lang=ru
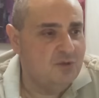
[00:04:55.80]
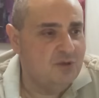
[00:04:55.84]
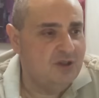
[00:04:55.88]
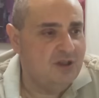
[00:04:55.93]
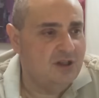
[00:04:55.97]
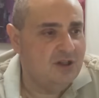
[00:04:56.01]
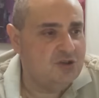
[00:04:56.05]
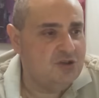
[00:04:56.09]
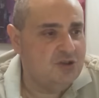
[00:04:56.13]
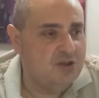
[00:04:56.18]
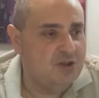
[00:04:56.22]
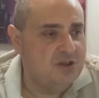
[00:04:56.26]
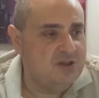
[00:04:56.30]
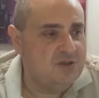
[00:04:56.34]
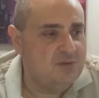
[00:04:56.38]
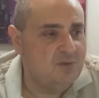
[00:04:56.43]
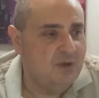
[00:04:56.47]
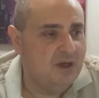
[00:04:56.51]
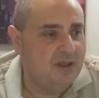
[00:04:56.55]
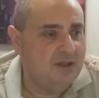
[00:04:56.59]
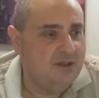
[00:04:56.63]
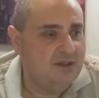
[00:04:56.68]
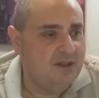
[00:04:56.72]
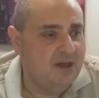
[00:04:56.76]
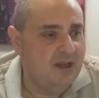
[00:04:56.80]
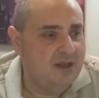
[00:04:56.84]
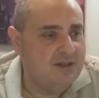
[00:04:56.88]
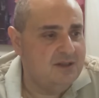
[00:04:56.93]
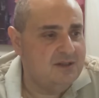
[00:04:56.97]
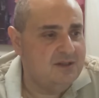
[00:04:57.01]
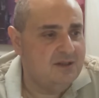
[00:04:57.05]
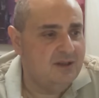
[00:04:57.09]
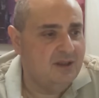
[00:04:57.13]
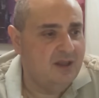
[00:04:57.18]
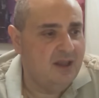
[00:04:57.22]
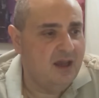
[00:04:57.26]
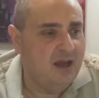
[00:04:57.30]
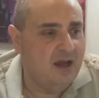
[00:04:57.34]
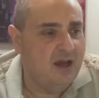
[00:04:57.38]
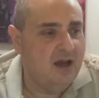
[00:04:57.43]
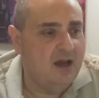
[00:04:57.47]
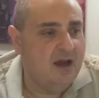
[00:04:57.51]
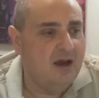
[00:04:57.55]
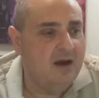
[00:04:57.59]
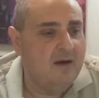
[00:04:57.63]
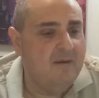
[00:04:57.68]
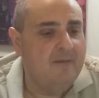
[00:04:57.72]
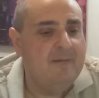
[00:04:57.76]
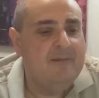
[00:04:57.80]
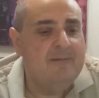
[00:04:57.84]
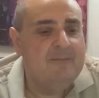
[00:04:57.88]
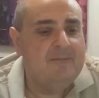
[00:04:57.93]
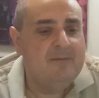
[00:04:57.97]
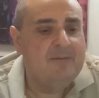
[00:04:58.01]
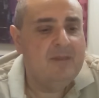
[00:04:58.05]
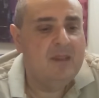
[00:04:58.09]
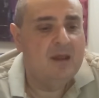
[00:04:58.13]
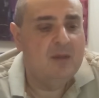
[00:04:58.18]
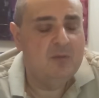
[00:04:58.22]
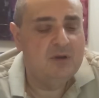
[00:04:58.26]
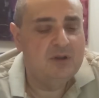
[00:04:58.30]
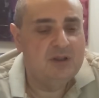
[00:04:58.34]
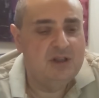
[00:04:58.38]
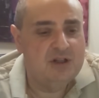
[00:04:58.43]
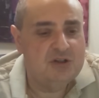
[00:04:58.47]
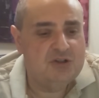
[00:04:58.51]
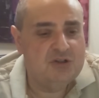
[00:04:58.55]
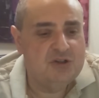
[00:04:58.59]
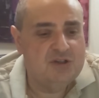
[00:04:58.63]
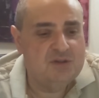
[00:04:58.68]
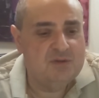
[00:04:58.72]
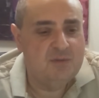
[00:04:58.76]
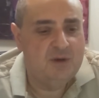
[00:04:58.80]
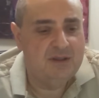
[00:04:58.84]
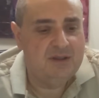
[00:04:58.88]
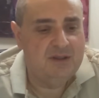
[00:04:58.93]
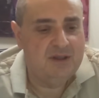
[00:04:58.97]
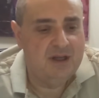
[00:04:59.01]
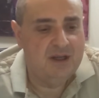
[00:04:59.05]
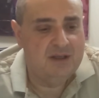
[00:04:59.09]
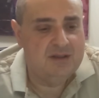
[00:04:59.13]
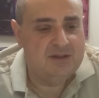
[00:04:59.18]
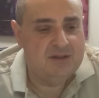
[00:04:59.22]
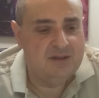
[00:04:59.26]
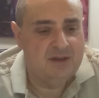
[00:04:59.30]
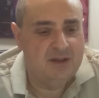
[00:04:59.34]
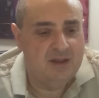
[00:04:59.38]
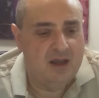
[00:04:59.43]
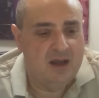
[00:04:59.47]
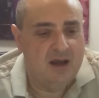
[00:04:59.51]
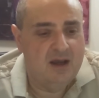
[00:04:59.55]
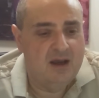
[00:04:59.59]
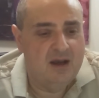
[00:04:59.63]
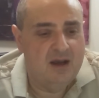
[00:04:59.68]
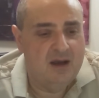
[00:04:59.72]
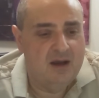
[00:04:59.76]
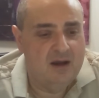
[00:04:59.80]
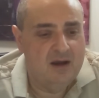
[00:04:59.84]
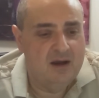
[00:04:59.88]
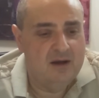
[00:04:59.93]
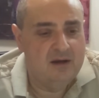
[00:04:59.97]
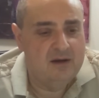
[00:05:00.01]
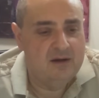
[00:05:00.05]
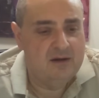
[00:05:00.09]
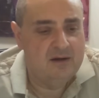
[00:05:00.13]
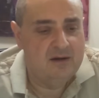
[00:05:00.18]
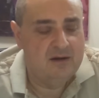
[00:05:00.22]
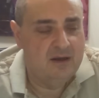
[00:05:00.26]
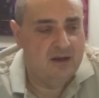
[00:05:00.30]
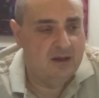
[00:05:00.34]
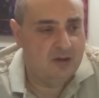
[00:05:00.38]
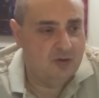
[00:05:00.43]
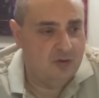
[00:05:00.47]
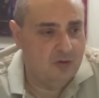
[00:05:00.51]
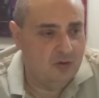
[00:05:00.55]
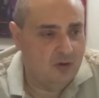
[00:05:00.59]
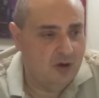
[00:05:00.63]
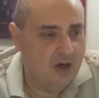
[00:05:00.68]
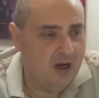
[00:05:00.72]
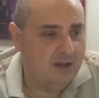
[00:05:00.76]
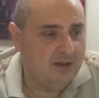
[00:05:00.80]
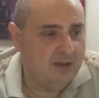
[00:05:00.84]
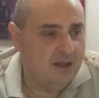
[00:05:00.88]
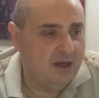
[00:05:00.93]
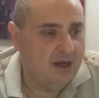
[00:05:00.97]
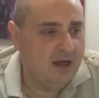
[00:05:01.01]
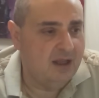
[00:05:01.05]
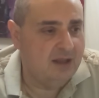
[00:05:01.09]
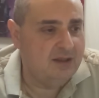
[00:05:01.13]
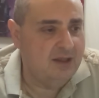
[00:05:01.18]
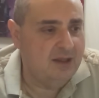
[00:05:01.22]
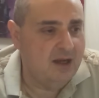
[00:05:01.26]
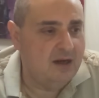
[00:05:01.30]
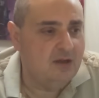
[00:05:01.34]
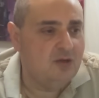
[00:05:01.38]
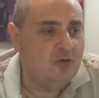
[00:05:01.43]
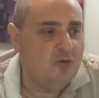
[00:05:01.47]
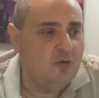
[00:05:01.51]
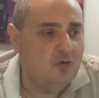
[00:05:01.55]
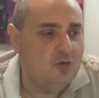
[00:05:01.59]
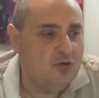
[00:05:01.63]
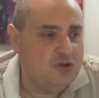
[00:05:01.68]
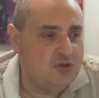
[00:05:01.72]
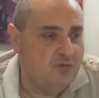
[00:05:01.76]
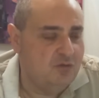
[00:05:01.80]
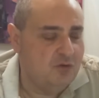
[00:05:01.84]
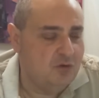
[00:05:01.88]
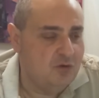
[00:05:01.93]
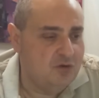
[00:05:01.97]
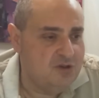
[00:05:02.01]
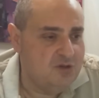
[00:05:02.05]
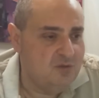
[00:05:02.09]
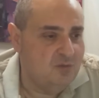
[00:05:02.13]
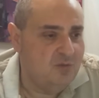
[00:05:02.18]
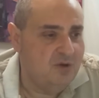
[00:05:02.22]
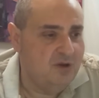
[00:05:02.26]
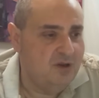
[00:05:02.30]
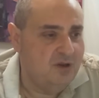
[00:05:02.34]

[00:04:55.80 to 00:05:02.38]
должны смотреть на мы должны смотреть на э, Эрдогана. Катар тоже вроде бы